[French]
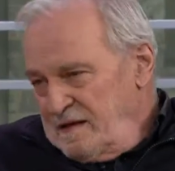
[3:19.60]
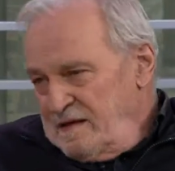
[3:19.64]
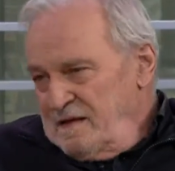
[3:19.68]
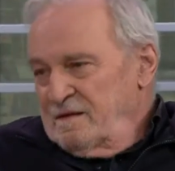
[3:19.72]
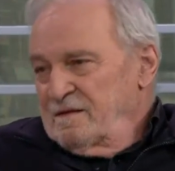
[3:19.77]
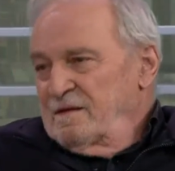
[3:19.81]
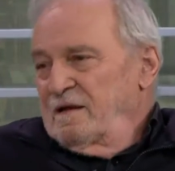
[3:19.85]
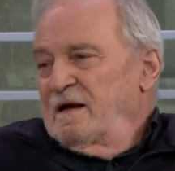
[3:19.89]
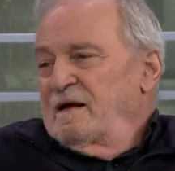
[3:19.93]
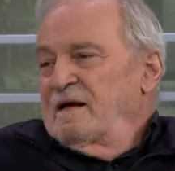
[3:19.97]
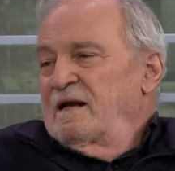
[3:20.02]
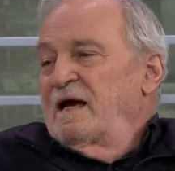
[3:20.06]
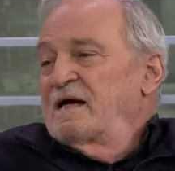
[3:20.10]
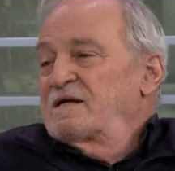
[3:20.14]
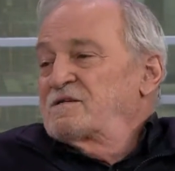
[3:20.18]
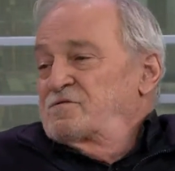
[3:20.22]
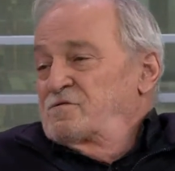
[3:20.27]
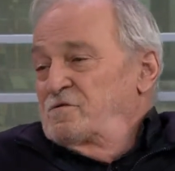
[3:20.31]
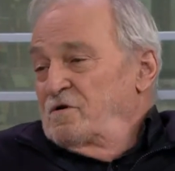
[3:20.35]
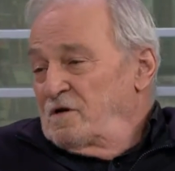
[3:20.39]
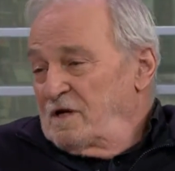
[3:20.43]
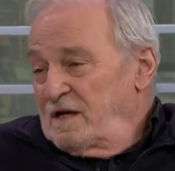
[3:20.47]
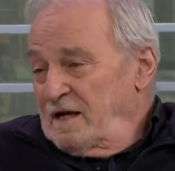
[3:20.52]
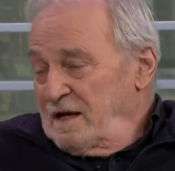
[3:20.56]
dans l'axe
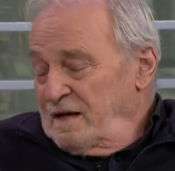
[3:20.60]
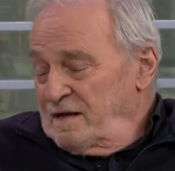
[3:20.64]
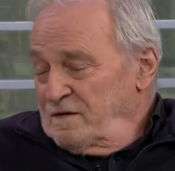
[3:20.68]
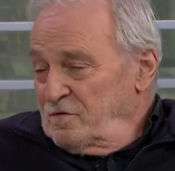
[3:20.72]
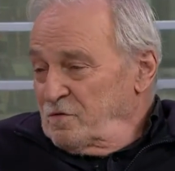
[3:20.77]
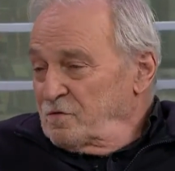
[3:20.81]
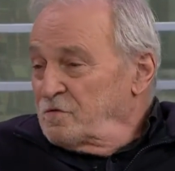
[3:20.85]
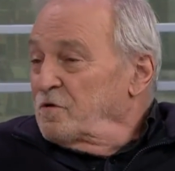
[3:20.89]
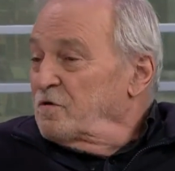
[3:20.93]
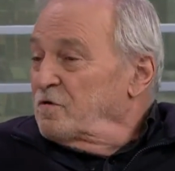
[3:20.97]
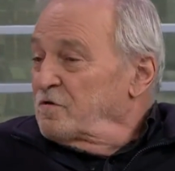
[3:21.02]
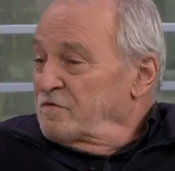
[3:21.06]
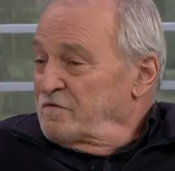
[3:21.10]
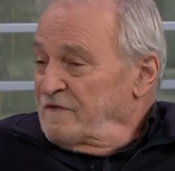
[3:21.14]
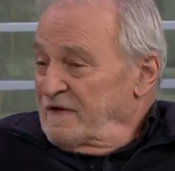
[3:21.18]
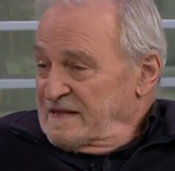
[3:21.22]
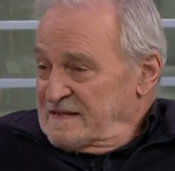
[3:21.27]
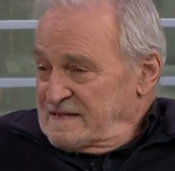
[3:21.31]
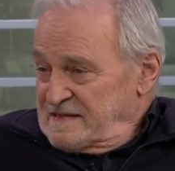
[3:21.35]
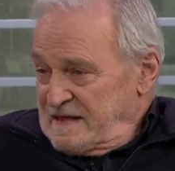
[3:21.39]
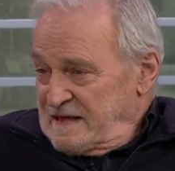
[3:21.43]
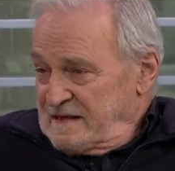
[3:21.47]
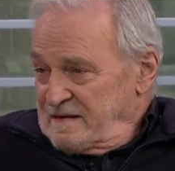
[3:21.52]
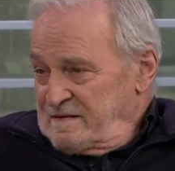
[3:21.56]
de l'autoroute
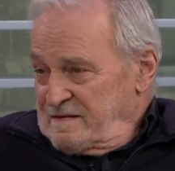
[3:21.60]
25.